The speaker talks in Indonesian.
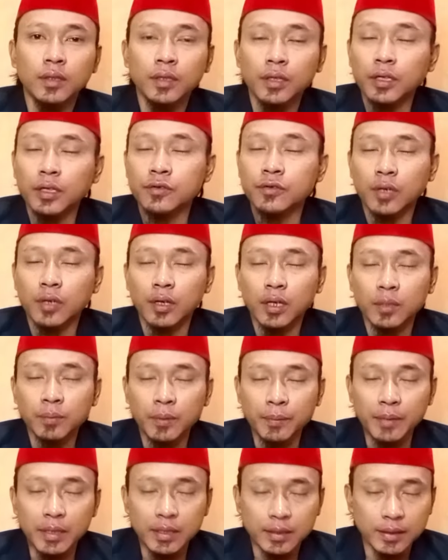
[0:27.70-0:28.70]
Insya Allah,
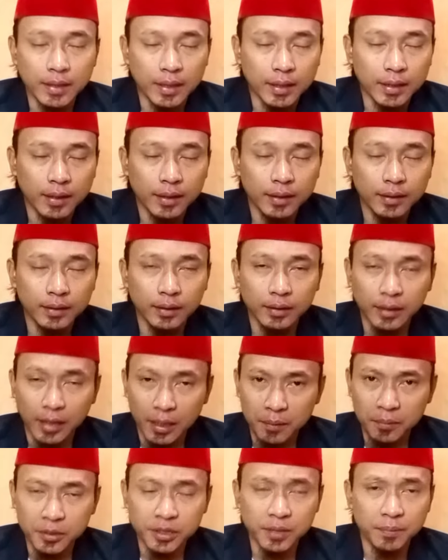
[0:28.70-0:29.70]
pemirsa, di
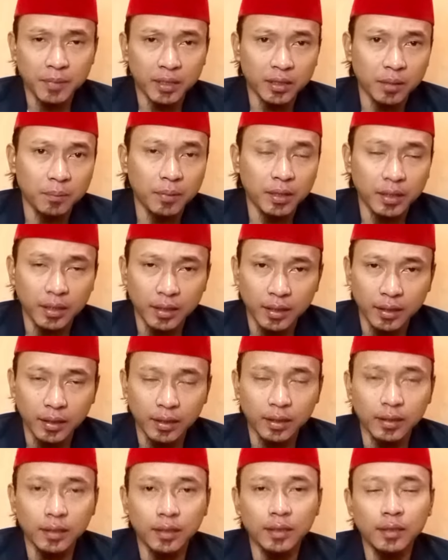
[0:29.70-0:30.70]
dalam kesempatan pada hari
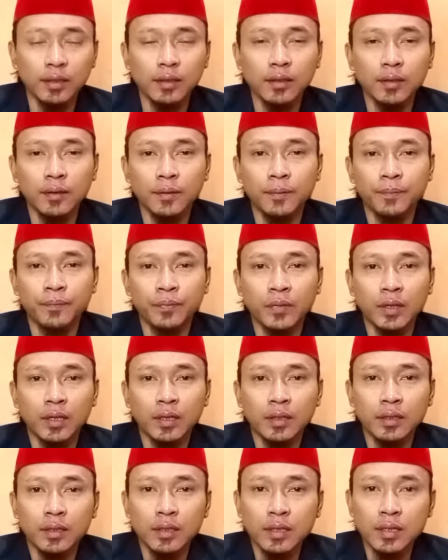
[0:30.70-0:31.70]
ini,
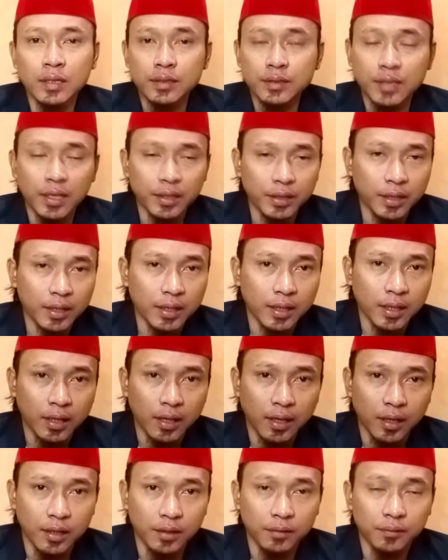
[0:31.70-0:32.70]
saya
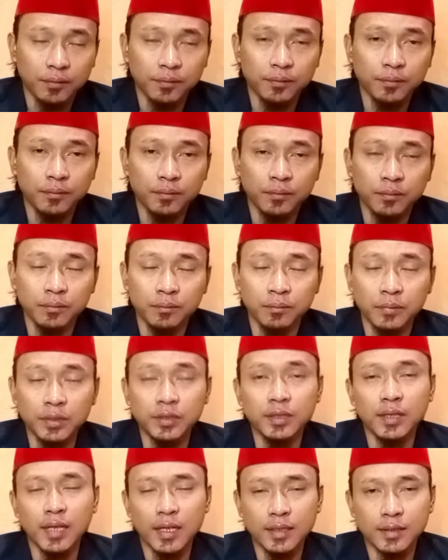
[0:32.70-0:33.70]
akan
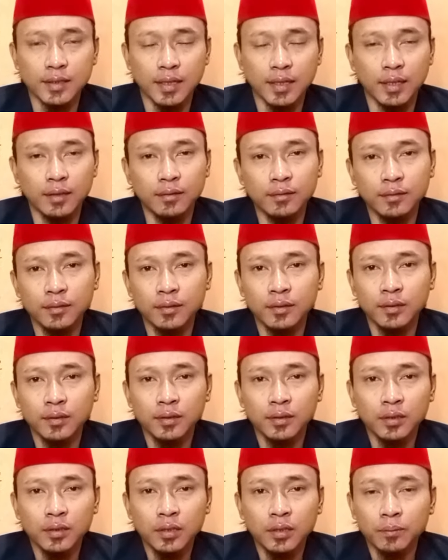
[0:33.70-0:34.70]
menjelaskan
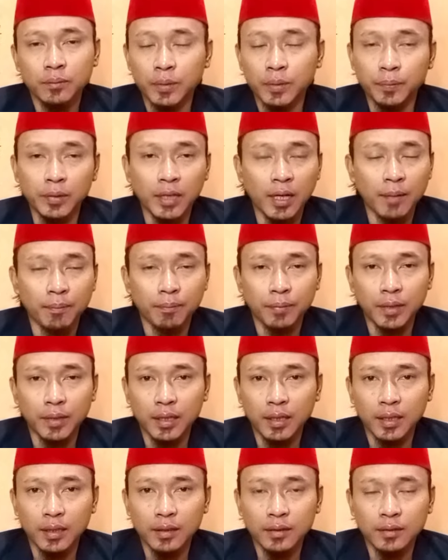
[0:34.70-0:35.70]

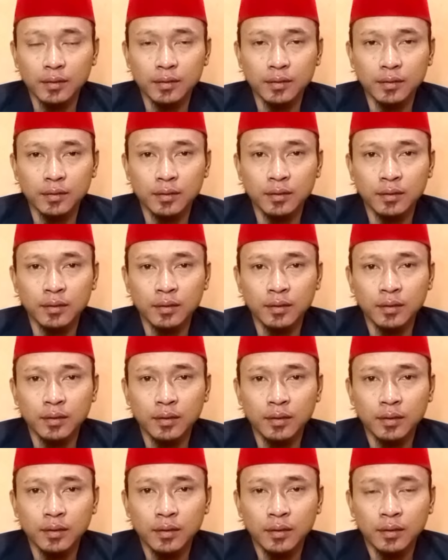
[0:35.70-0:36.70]
beberapa
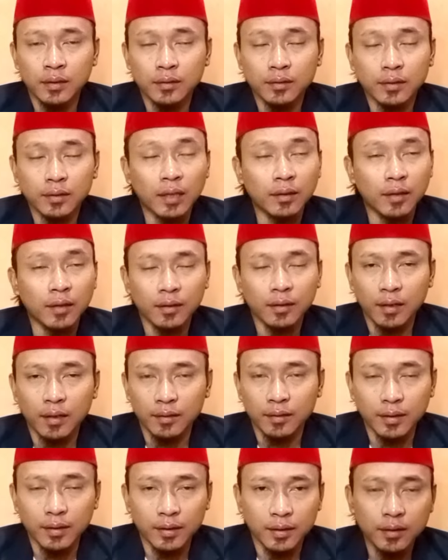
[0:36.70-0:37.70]

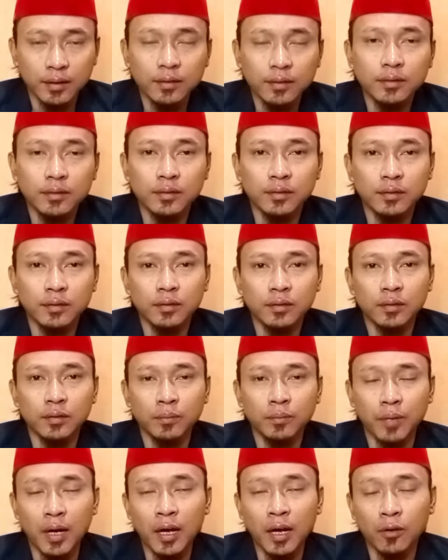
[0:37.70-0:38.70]
tanda-tanda
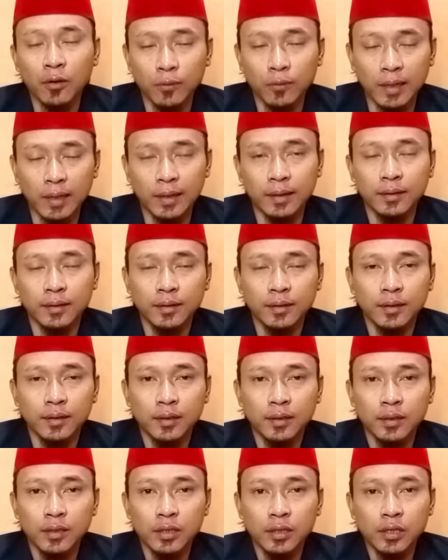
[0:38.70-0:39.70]
bahwa
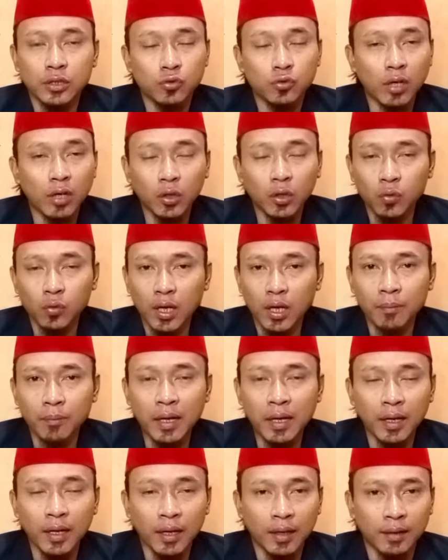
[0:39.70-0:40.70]
suatu
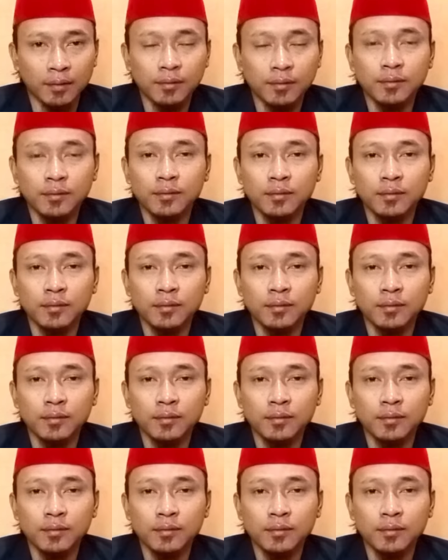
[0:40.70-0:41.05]
amalan